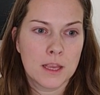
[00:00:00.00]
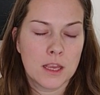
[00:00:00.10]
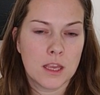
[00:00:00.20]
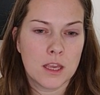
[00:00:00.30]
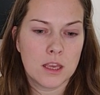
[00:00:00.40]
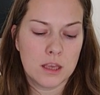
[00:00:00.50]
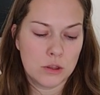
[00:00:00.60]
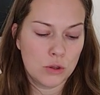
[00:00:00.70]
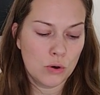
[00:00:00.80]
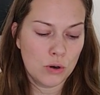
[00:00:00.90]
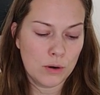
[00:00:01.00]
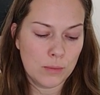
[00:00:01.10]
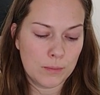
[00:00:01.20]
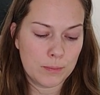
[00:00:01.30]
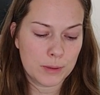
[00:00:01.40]
И,
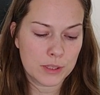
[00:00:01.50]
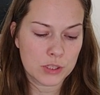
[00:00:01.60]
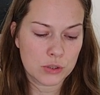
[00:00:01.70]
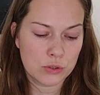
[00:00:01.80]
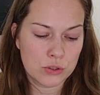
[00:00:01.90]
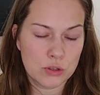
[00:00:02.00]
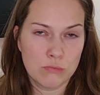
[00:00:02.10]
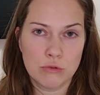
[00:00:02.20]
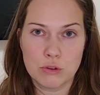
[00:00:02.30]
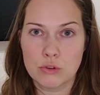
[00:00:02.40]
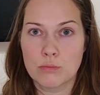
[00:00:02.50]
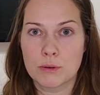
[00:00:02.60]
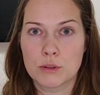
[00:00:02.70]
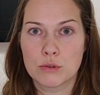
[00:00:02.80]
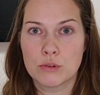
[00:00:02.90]
но произошло с ним то, что
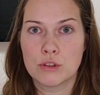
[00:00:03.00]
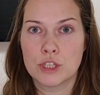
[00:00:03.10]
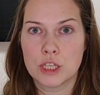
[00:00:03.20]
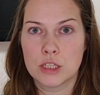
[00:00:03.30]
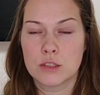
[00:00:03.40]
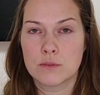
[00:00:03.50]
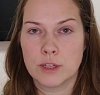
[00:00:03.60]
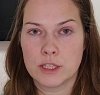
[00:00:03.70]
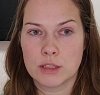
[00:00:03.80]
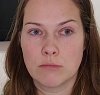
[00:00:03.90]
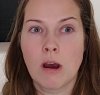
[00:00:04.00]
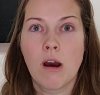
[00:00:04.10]
происходит часто с флисом.